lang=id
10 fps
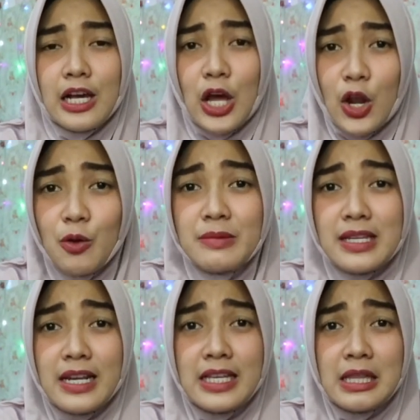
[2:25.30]
kalau
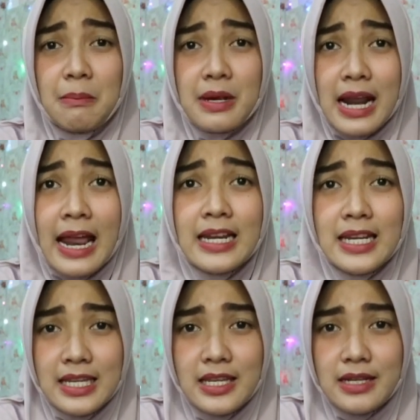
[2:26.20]
misalkan kita
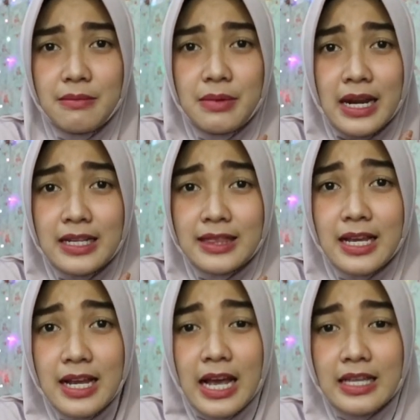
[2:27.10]
berani, berani
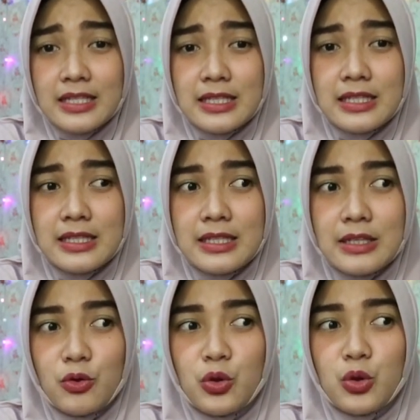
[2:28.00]
tegas
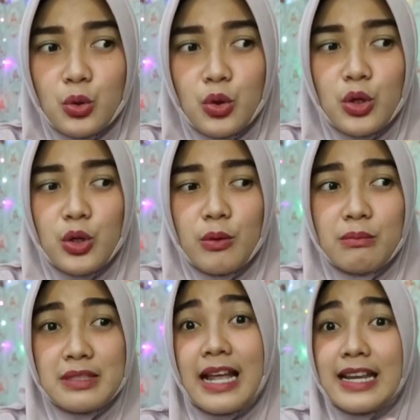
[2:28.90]
untuk
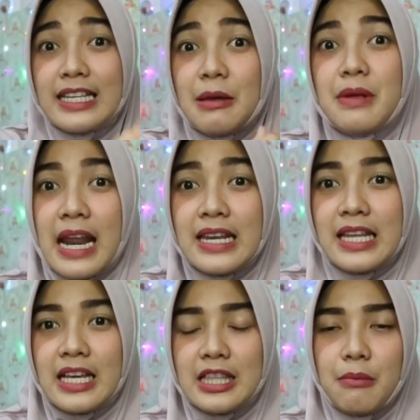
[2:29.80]
misalkan kita
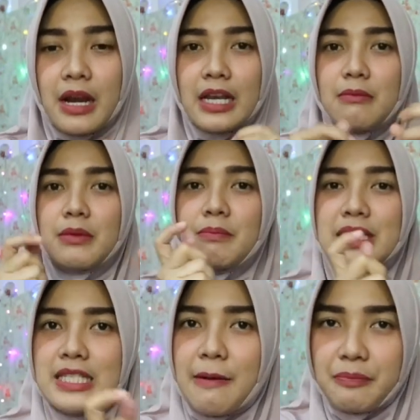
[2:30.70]
berani ya, kita berani
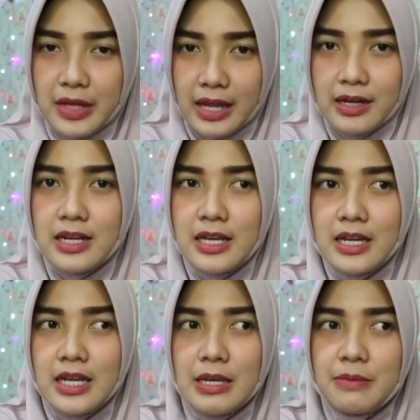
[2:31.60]
meminjamkan.
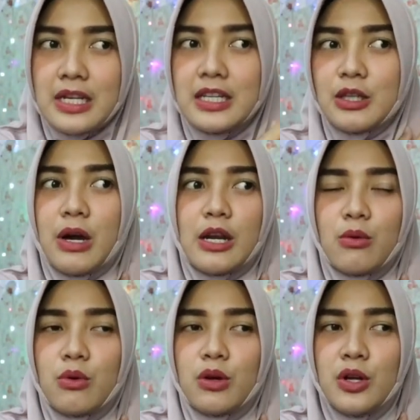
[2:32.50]
Misalkan kita
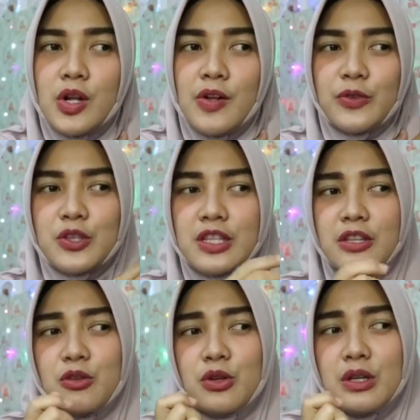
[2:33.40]
warung, terus
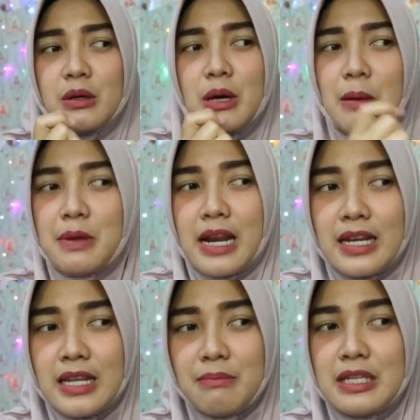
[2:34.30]
kita tuh ah
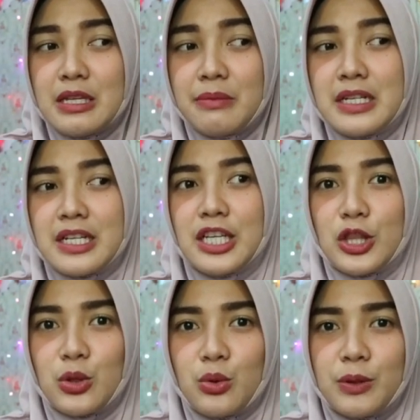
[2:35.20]
berani minjamin ke
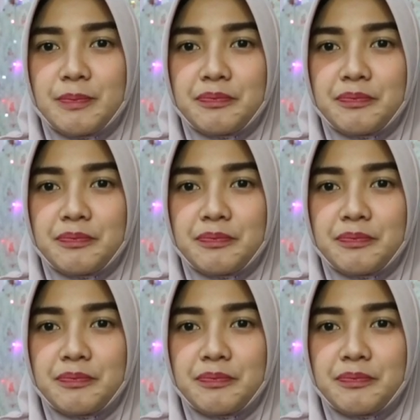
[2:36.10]
itu